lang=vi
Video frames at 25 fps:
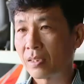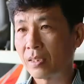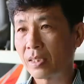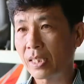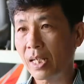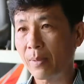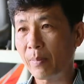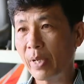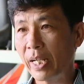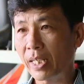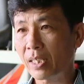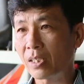
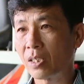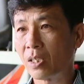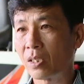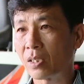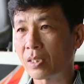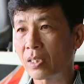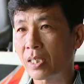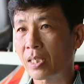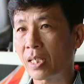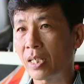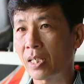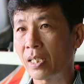người ta biết
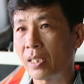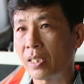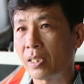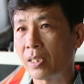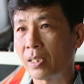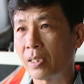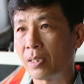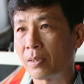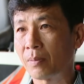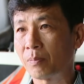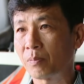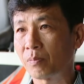được cái
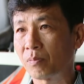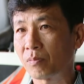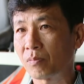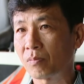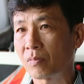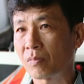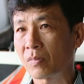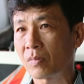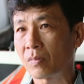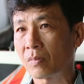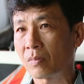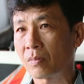
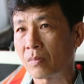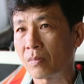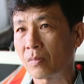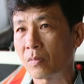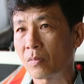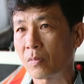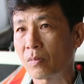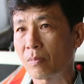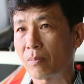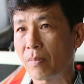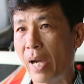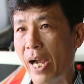
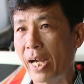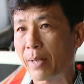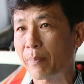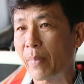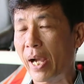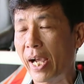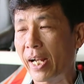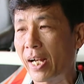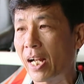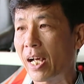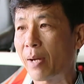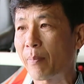
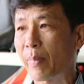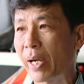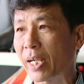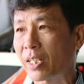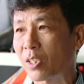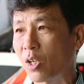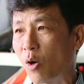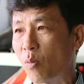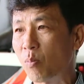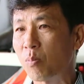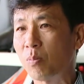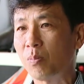bạn bè làm
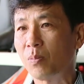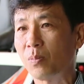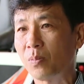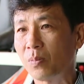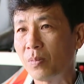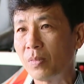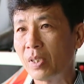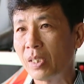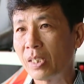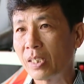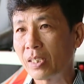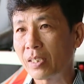ăn chung
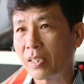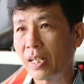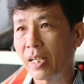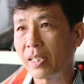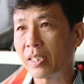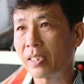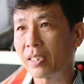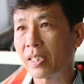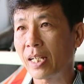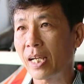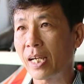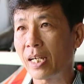
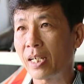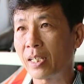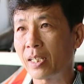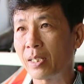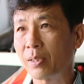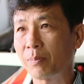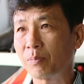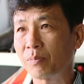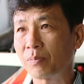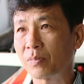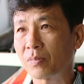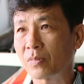để người
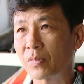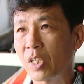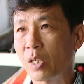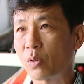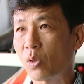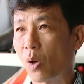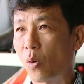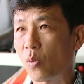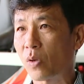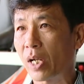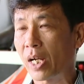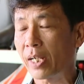ta
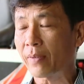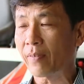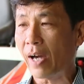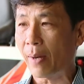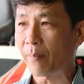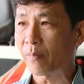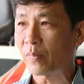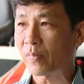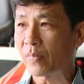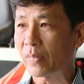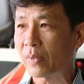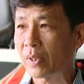tiêu thụ sản
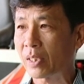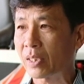phẩm